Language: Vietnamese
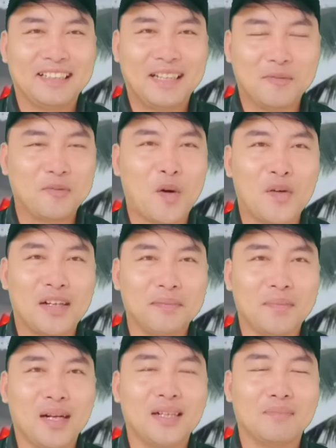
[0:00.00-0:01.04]
ngông cuồng
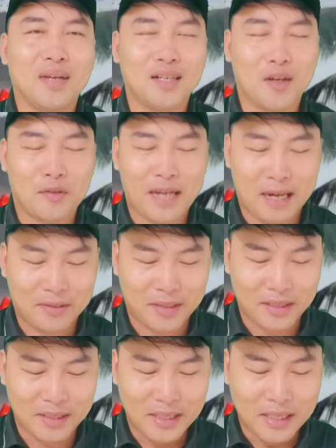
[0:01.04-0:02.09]
đến mức mức độ nào
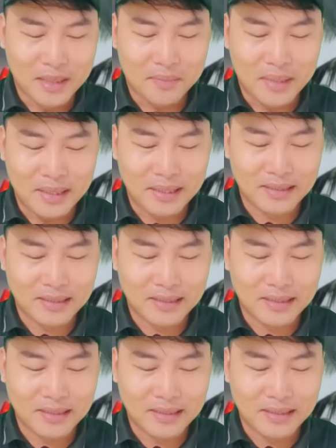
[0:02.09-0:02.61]
rồi mình chỉ